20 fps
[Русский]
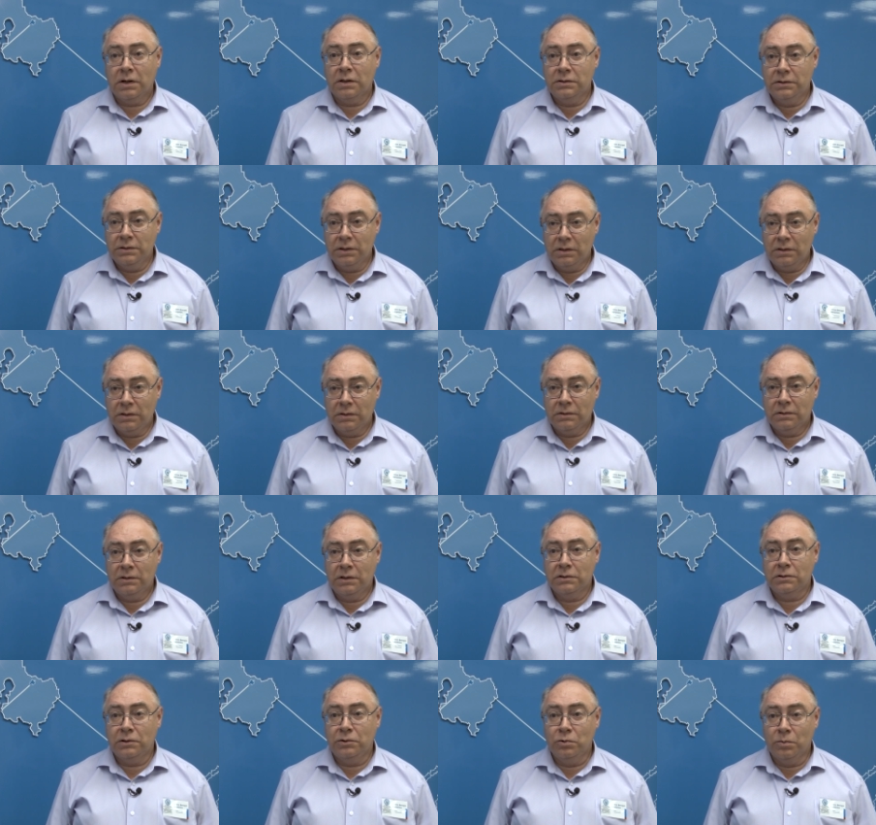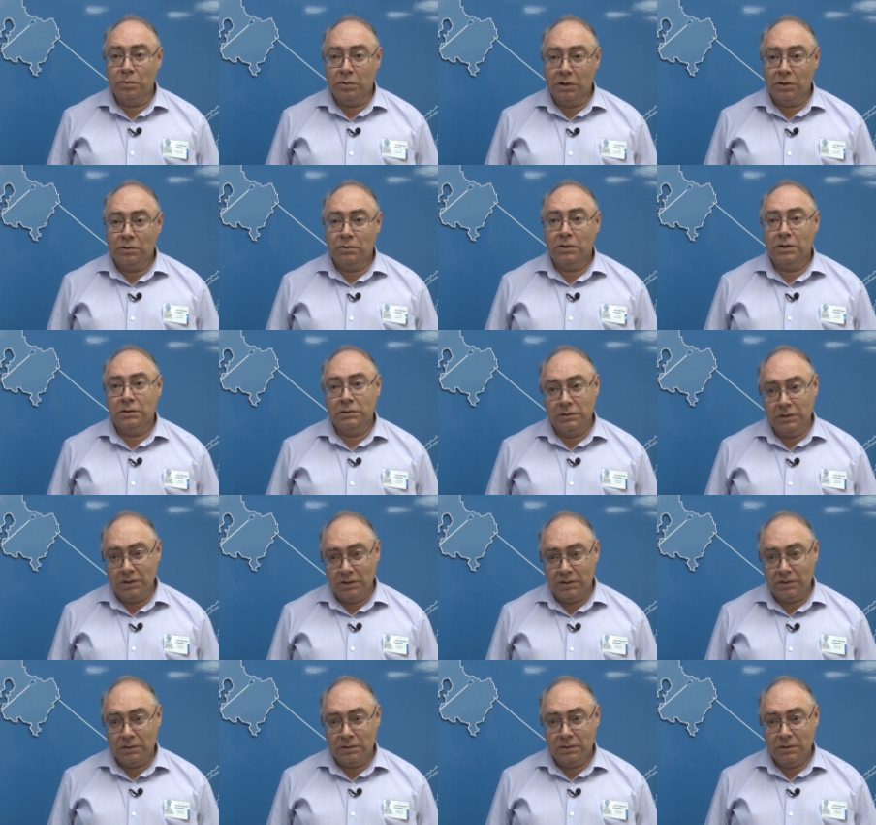отдельно и за неуплату
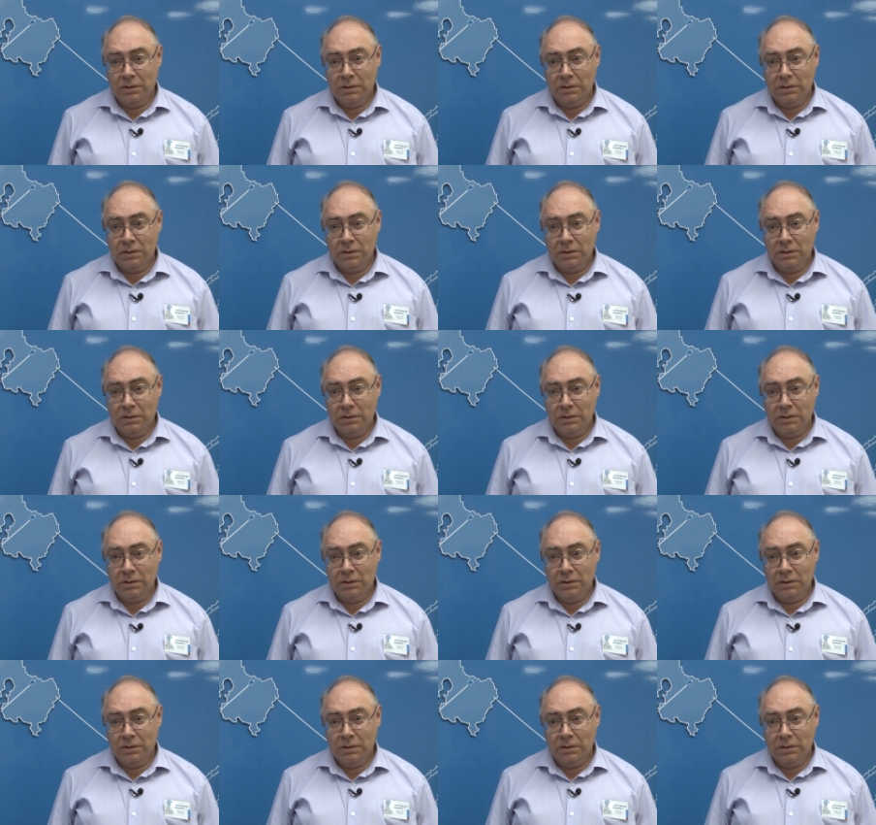отдельно.